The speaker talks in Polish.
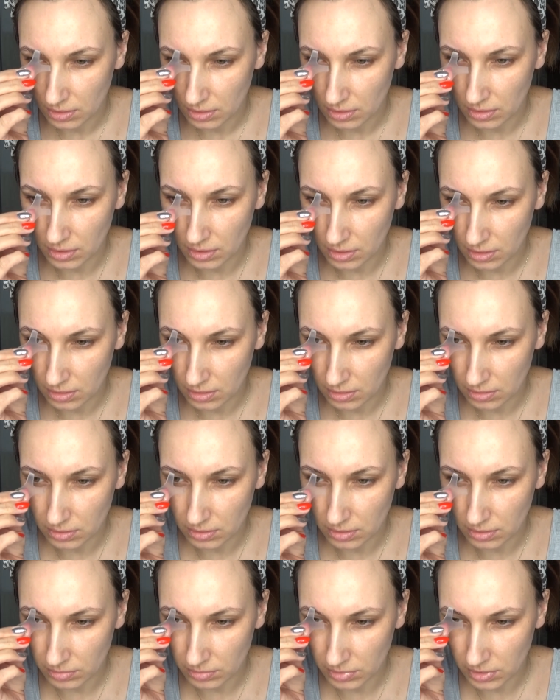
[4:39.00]

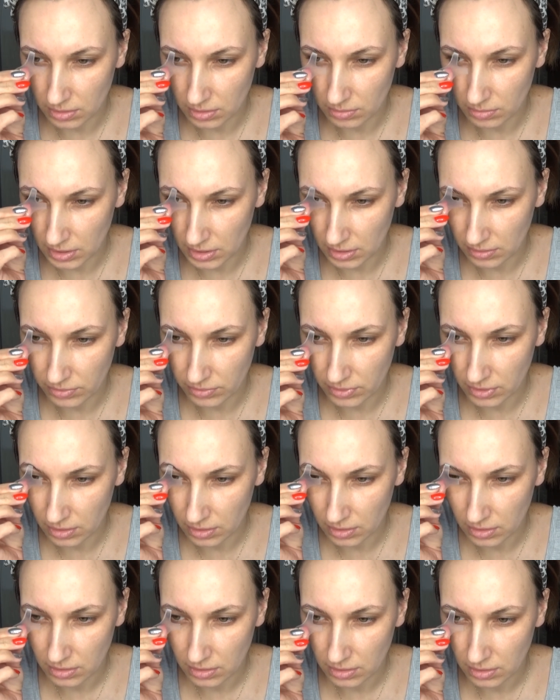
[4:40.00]
Lekko te moje
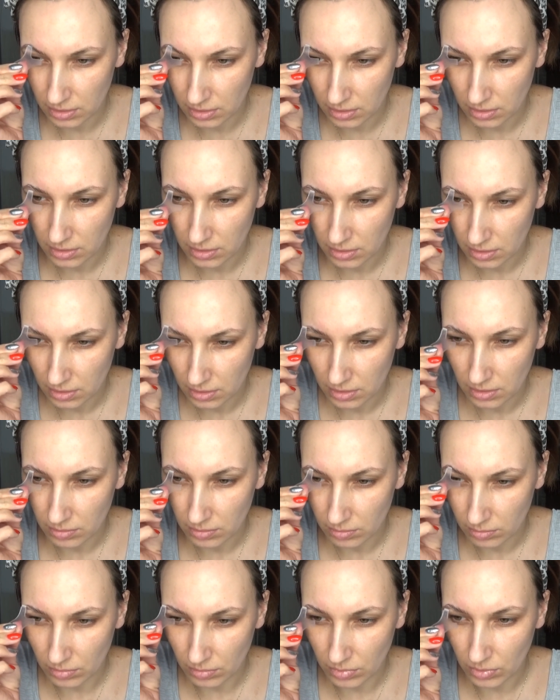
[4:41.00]
brewki,
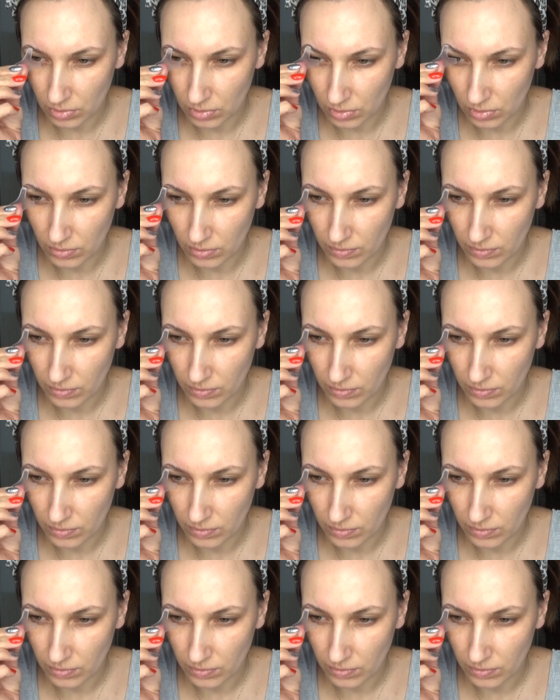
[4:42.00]
bo